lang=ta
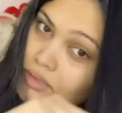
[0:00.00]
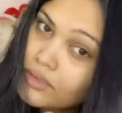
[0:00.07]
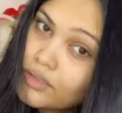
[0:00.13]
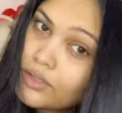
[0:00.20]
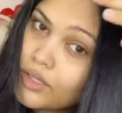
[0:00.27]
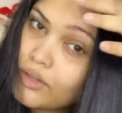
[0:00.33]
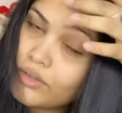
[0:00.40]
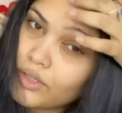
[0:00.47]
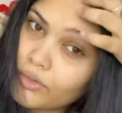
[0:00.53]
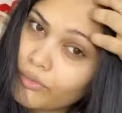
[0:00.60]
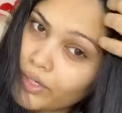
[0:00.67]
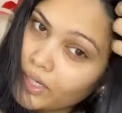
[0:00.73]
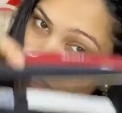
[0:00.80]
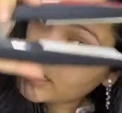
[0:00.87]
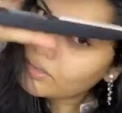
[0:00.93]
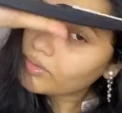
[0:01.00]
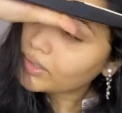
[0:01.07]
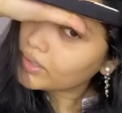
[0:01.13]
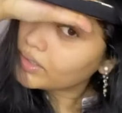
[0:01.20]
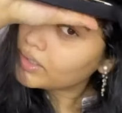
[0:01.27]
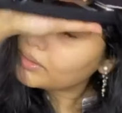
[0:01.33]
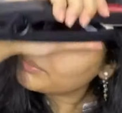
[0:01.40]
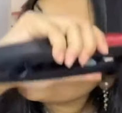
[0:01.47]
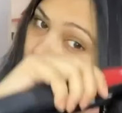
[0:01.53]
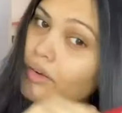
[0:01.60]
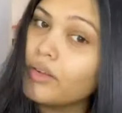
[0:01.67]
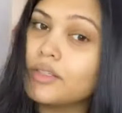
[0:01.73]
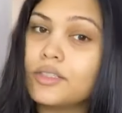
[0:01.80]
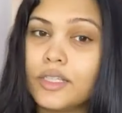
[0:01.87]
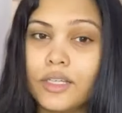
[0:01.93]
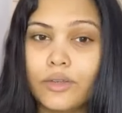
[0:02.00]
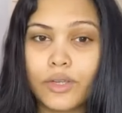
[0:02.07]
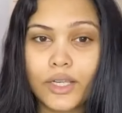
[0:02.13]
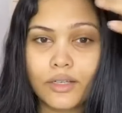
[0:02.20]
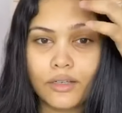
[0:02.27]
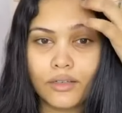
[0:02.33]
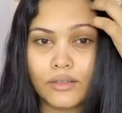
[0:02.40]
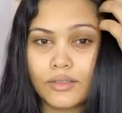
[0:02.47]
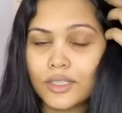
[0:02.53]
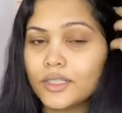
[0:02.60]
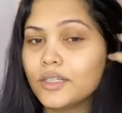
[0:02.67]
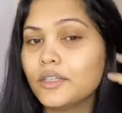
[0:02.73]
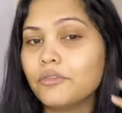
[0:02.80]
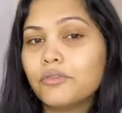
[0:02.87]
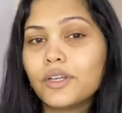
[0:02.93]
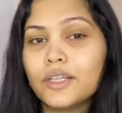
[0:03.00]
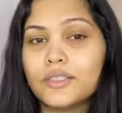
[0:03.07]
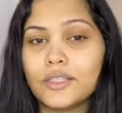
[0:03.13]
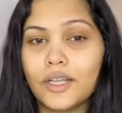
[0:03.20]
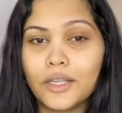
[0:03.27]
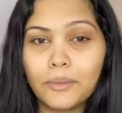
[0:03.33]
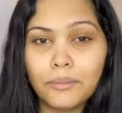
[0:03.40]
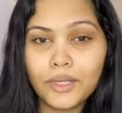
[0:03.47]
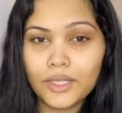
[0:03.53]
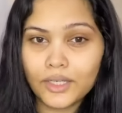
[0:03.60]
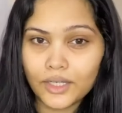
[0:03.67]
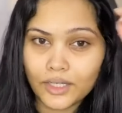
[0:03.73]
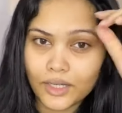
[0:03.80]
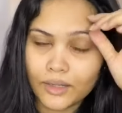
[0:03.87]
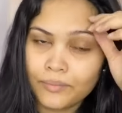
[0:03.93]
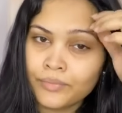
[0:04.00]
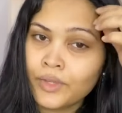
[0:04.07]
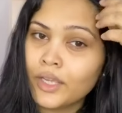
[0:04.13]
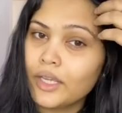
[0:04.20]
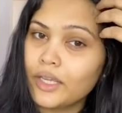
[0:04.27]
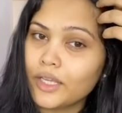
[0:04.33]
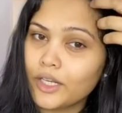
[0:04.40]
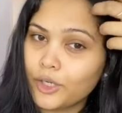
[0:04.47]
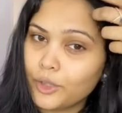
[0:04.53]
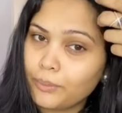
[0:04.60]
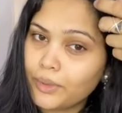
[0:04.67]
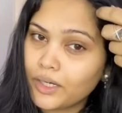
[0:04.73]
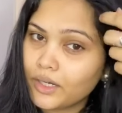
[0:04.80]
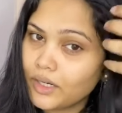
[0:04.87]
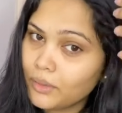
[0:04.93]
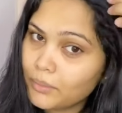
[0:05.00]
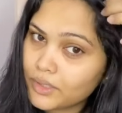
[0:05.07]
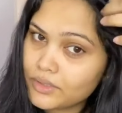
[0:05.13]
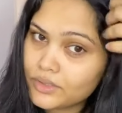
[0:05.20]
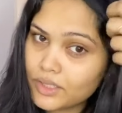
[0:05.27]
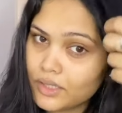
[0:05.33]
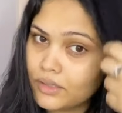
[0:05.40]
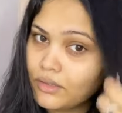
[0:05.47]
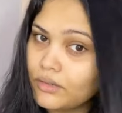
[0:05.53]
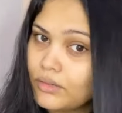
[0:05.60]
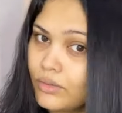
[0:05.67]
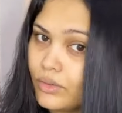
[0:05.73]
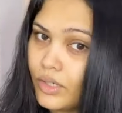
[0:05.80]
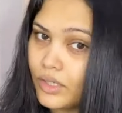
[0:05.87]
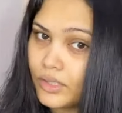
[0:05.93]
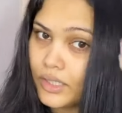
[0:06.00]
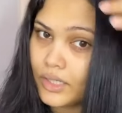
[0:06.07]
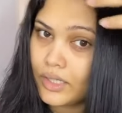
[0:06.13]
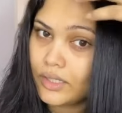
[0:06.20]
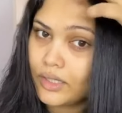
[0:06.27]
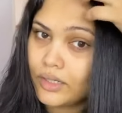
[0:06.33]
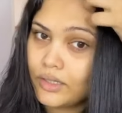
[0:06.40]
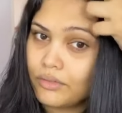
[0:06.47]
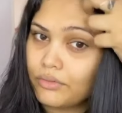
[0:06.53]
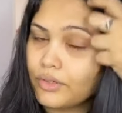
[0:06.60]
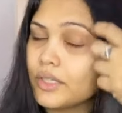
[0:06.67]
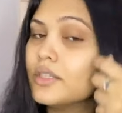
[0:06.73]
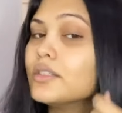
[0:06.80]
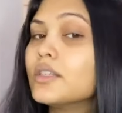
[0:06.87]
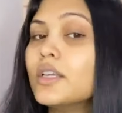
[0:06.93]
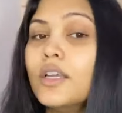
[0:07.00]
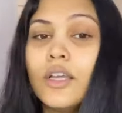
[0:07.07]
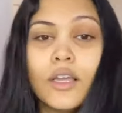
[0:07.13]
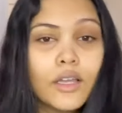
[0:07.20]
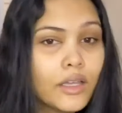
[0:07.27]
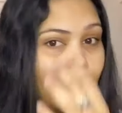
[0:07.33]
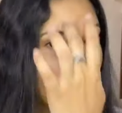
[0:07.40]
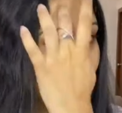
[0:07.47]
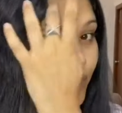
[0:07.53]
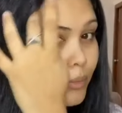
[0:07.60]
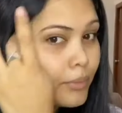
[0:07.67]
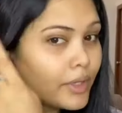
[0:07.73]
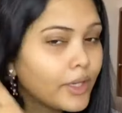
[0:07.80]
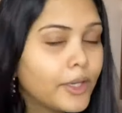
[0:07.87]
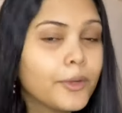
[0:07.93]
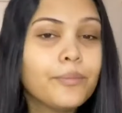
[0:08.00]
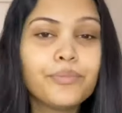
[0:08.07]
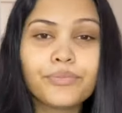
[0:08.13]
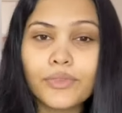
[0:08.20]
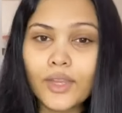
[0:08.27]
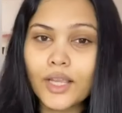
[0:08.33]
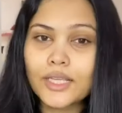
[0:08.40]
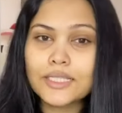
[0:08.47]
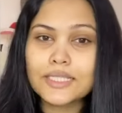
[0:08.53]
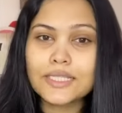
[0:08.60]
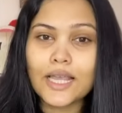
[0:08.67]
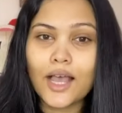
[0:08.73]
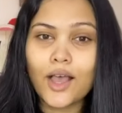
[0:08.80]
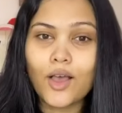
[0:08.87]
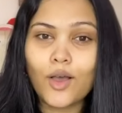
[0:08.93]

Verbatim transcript: ஸோ நான் வந்து குவிக்காக வந்து பண்ணிவிடுவேன் சி யூ கேன் சி த டிஃப்ரென்ஸ் இல்லை இமீடியட்டாக இங்கே நான் என்ன பண்ணலை பட் ஸ்டில் உங்களுக்கு தெரியுதா டிஃப்ரென்ஸ் இங்கேயும் இங்கேயும் ஸோ